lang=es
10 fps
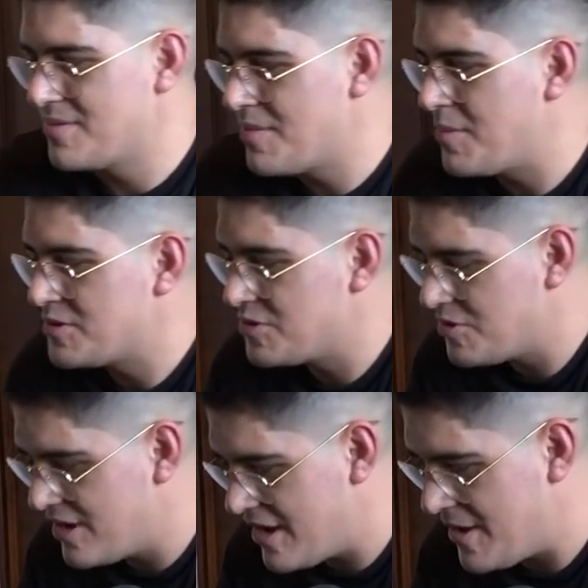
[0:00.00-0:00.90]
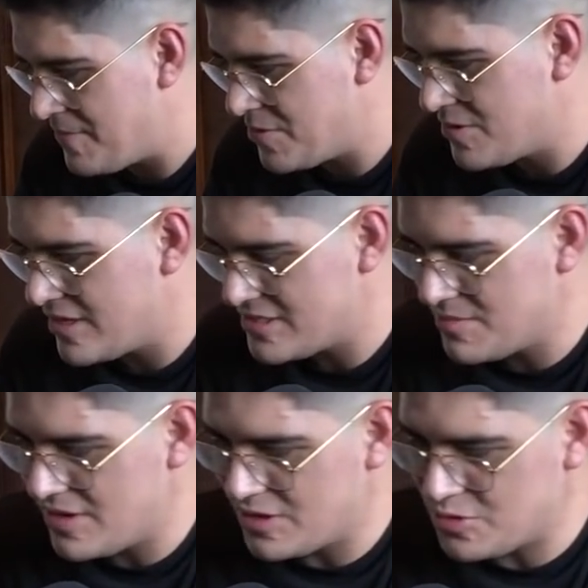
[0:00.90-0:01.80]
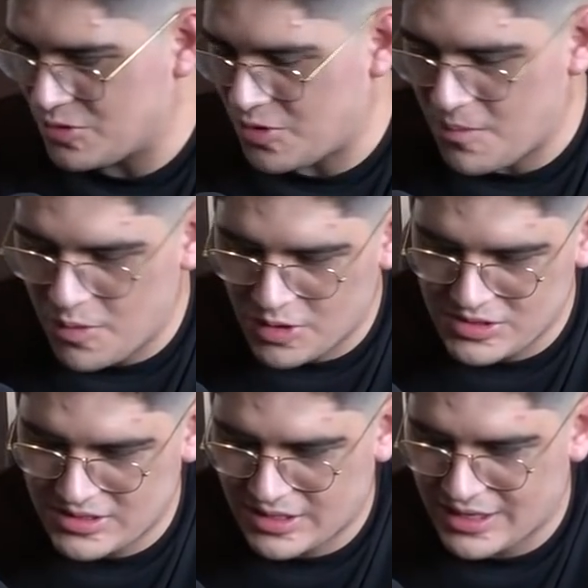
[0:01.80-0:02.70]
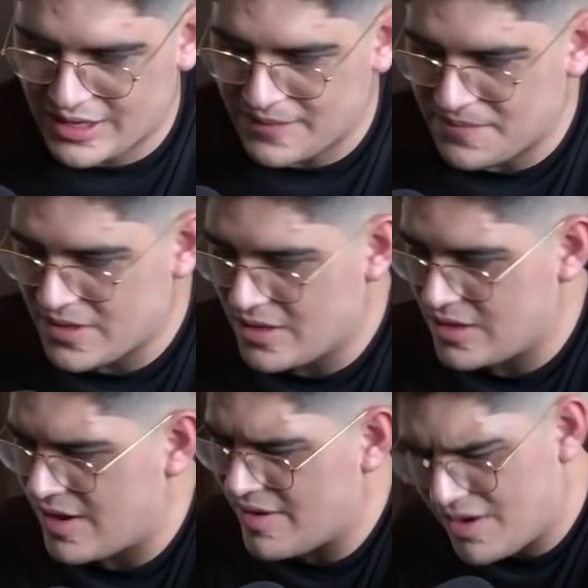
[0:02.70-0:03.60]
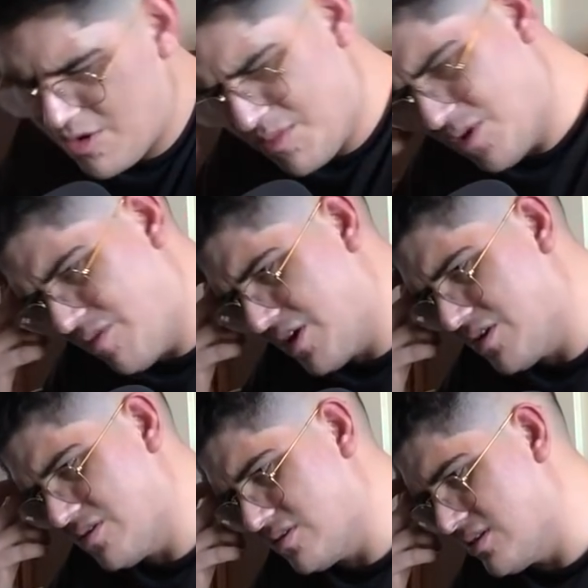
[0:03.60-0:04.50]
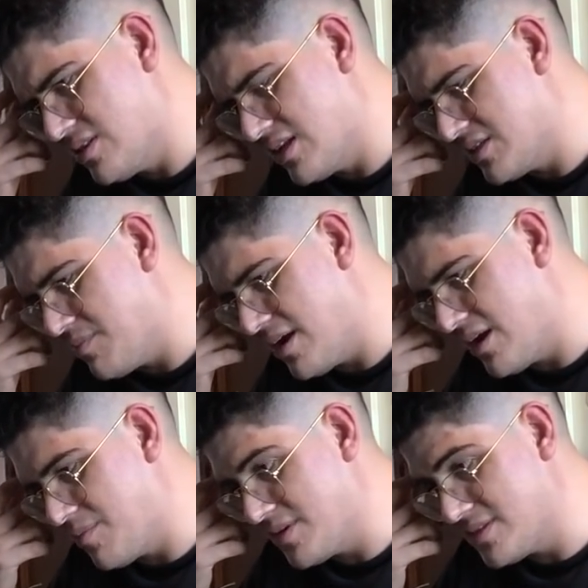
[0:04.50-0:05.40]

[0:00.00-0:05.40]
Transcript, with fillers: Me pasó una, similitud con vos que hablaba con mi novia yo entre semanas, me